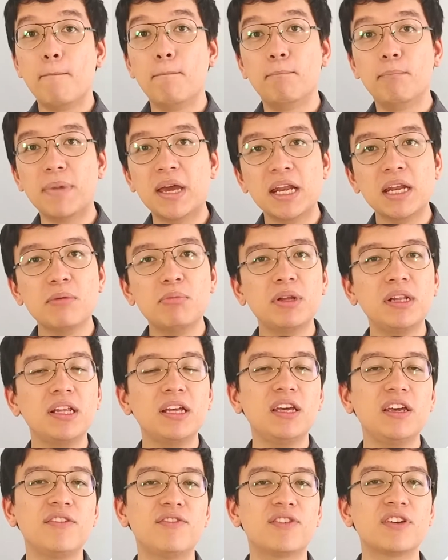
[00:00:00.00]
Many
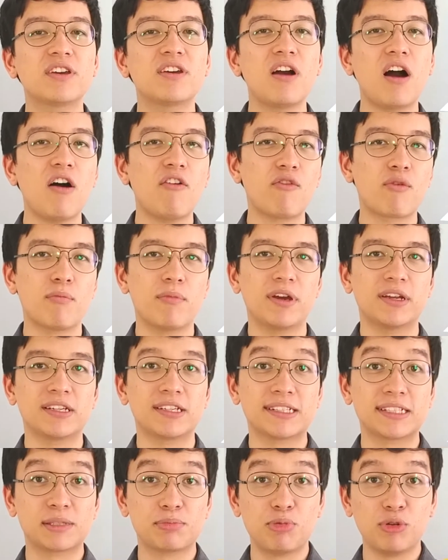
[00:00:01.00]
believe the government
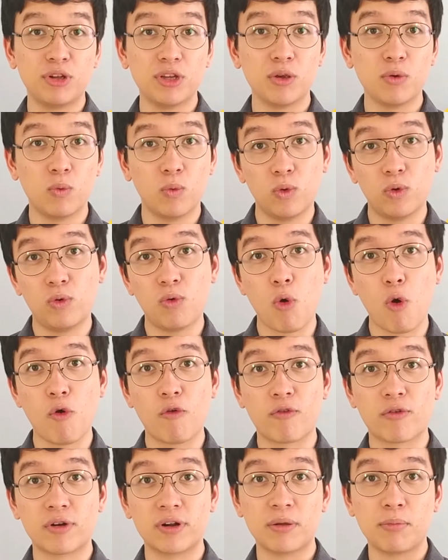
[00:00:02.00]
is pulling wool
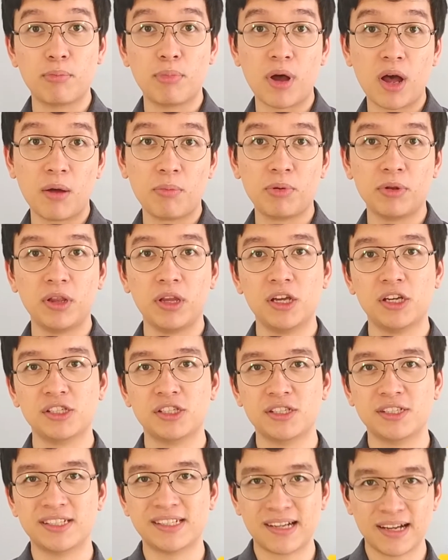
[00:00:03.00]
over the
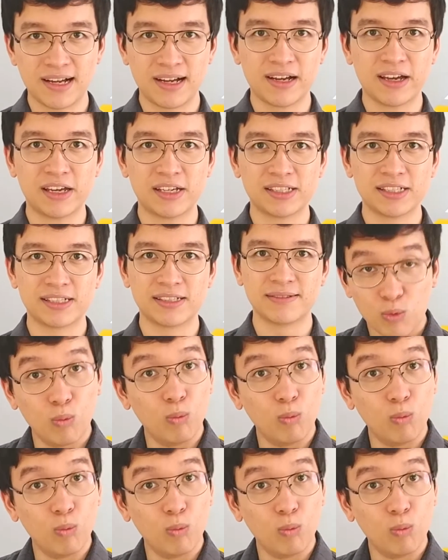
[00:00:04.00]
population's eyes.